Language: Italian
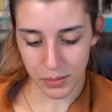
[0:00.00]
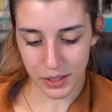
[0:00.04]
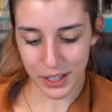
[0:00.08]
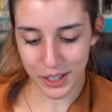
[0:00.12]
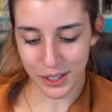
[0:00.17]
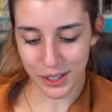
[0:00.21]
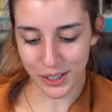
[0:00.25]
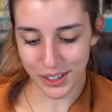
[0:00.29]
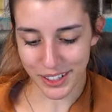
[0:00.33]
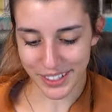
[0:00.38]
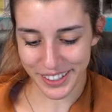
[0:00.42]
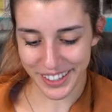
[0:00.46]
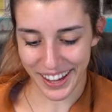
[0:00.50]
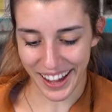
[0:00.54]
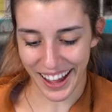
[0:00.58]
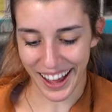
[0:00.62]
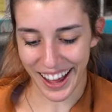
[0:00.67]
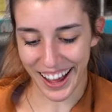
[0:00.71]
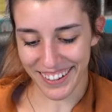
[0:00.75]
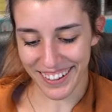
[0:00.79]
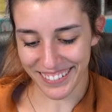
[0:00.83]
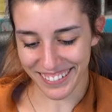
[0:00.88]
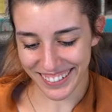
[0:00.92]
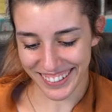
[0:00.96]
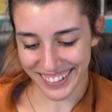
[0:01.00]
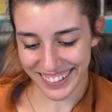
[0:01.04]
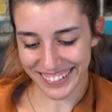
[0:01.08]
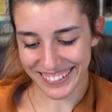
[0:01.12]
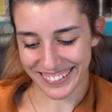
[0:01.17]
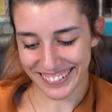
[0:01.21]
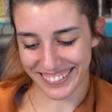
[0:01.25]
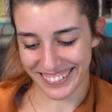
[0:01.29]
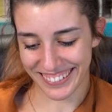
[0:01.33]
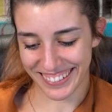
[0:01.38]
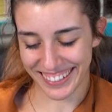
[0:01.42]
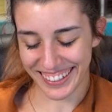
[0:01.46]
ricordavo, che
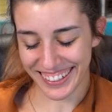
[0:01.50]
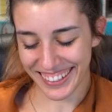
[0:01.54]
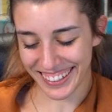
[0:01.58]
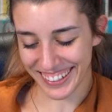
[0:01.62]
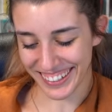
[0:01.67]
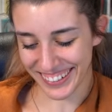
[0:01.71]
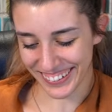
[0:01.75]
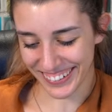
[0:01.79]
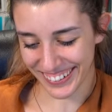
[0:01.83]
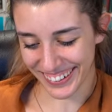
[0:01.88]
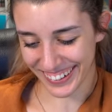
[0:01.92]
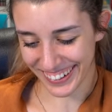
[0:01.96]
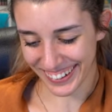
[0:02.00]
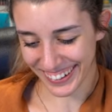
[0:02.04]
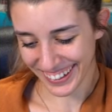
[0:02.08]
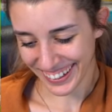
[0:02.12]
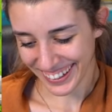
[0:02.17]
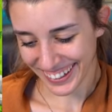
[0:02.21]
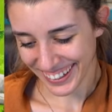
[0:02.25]
figo!